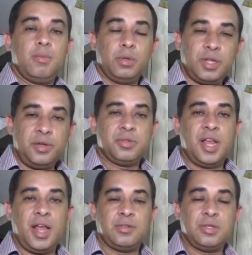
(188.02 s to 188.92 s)
Bom, tá aí os
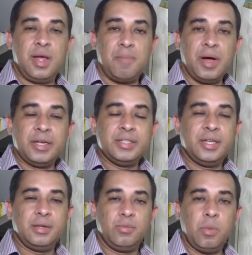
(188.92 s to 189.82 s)
relatos da mãe,
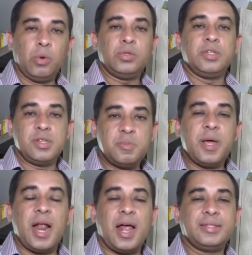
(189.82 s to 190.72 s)
né, um pouco
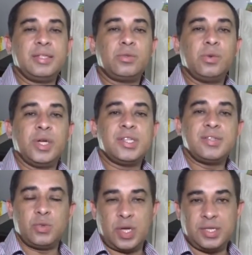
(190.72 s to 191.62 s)
desesperada com essa
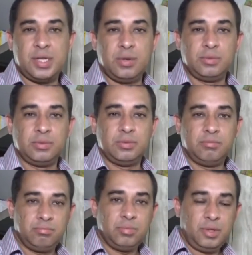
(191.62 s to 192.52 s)
situação.
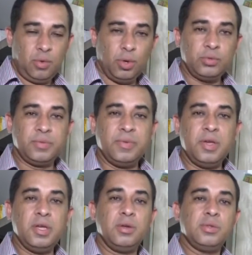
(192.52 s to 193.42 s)
Oito
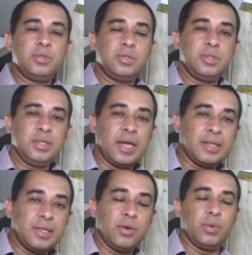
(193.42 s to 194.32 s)
filhos e
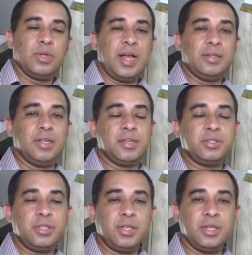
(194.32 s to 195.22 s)
ainda tem que cuidar
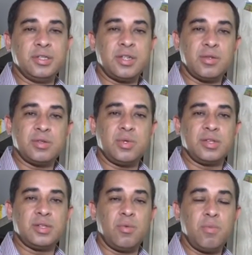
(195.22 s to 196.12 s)
deste que está numa
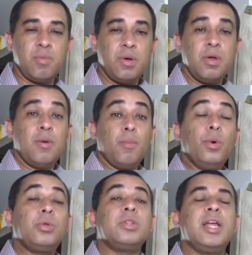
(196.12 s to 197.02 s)
situação
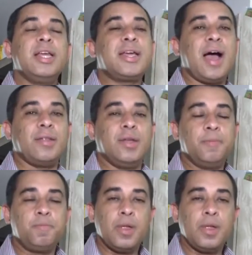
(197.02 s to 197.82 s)
muito delicada.